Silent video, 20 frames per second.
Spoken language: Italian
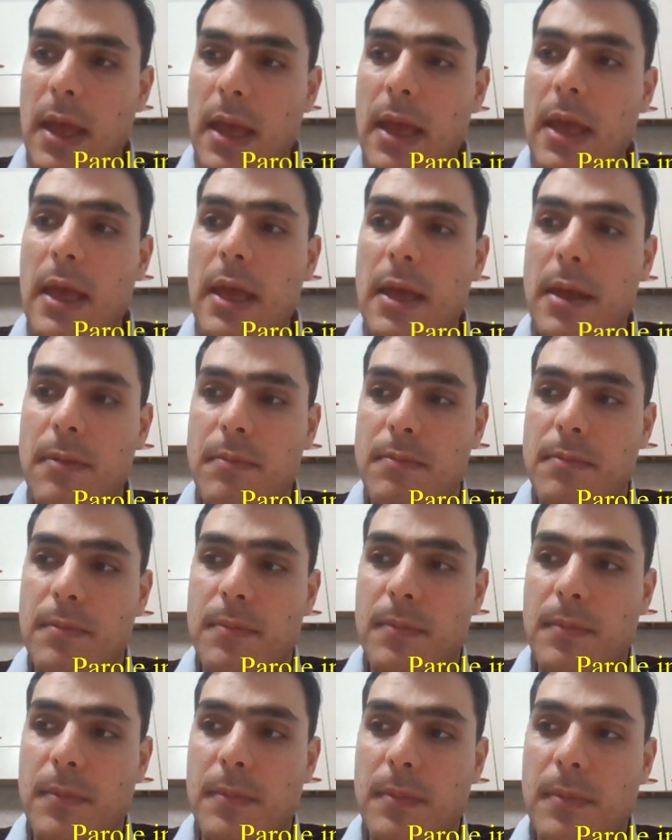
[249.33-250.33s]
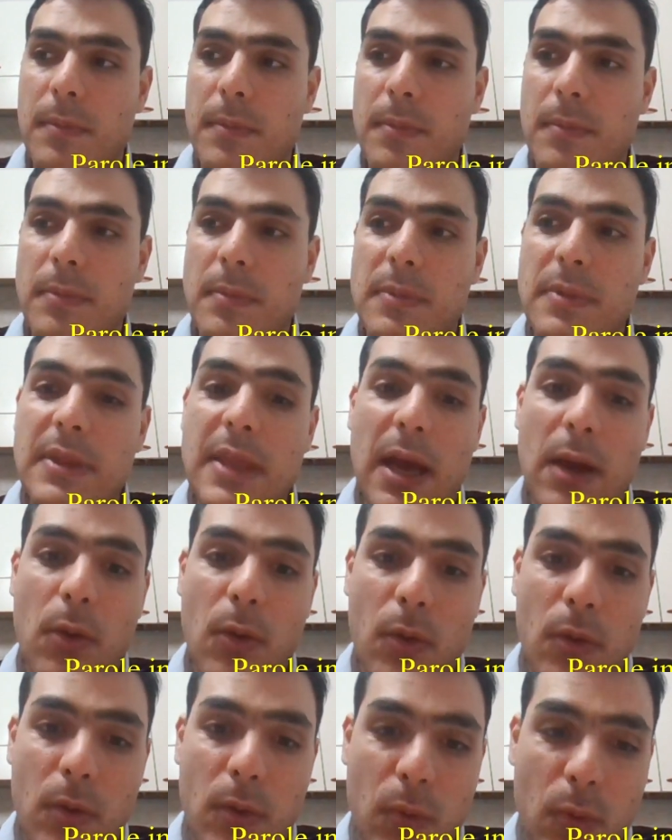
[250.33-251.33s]
E
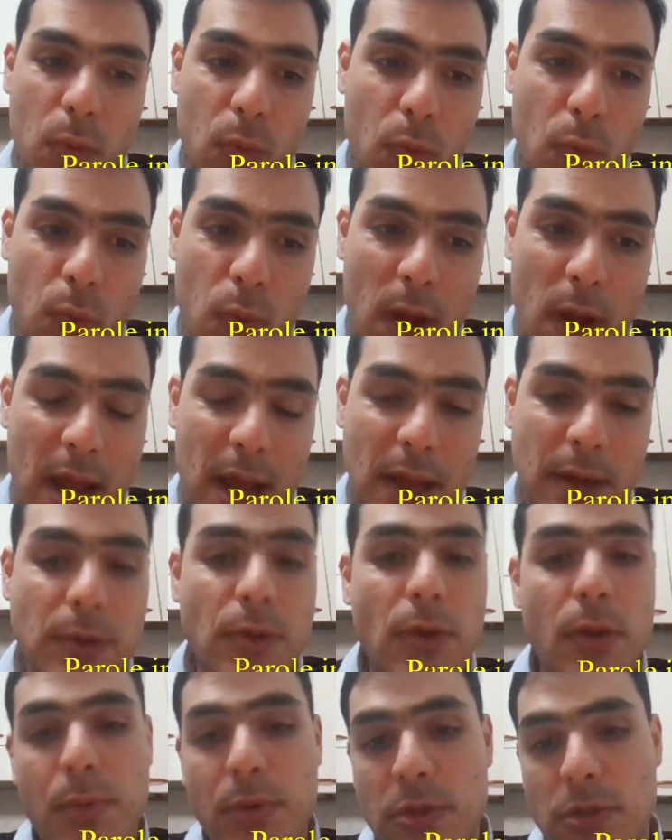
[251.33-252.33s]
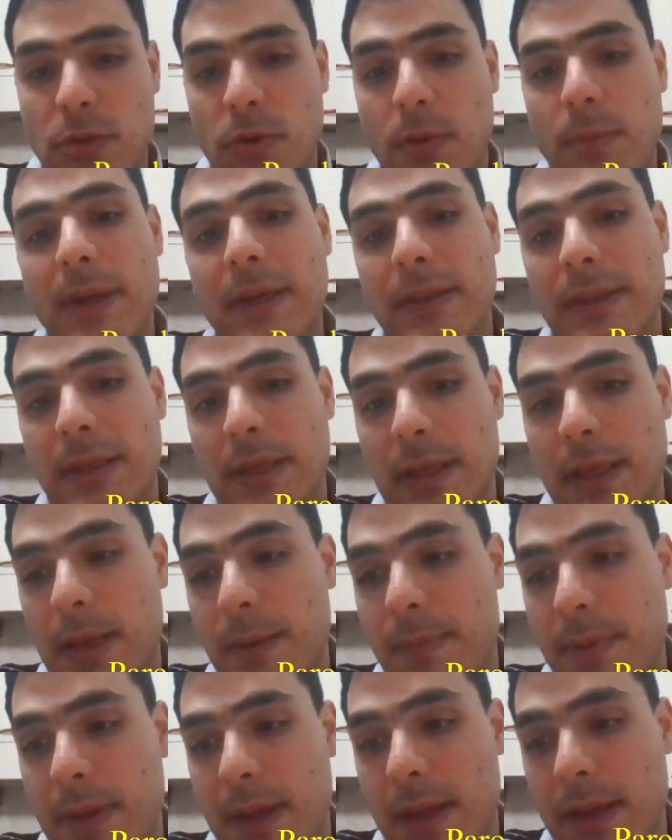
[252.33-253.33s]
da qua noi possiamo partire
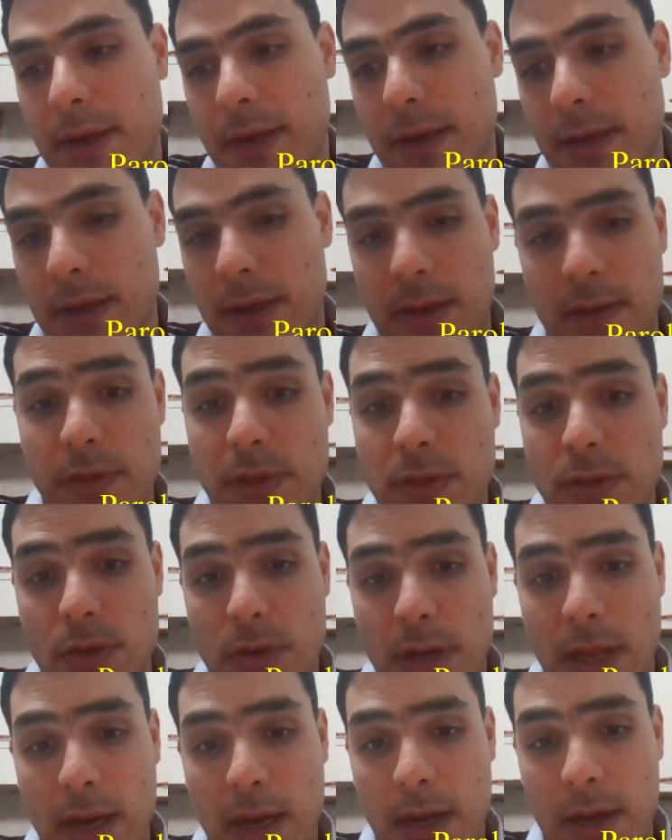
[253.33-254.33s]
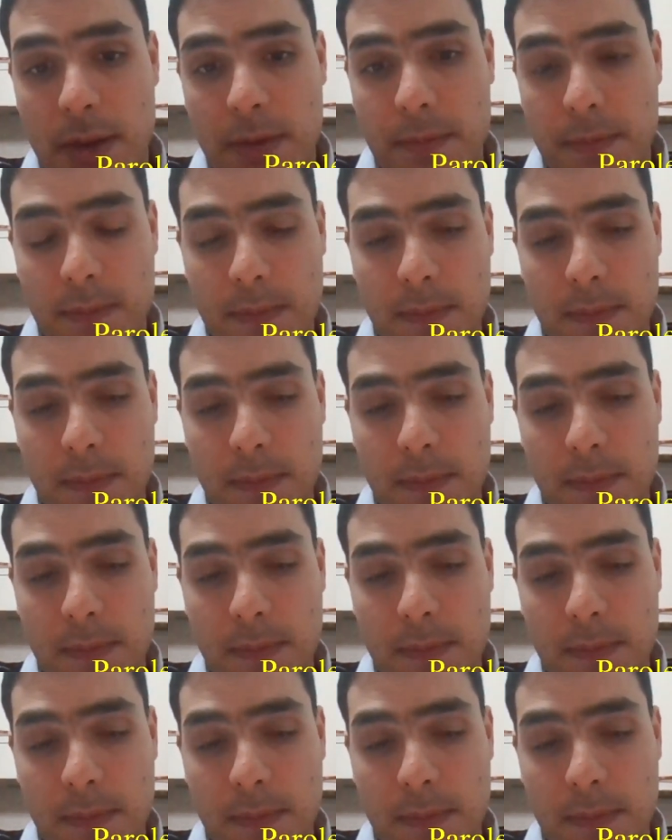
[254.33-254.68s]
per revisionarla.